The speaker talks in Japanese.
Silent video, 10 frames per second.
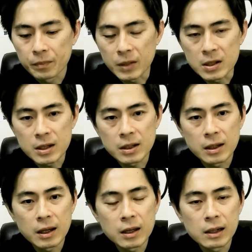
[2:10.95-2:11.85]
まあ、実
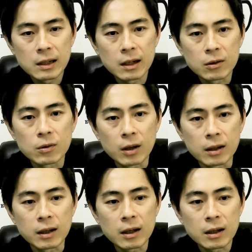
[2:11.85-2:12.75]
刑になろう
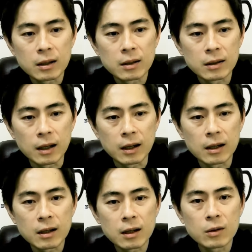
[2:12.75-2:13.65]
がなく、なら
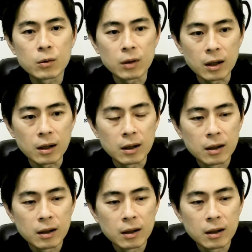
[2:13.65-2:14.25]
なかろうが、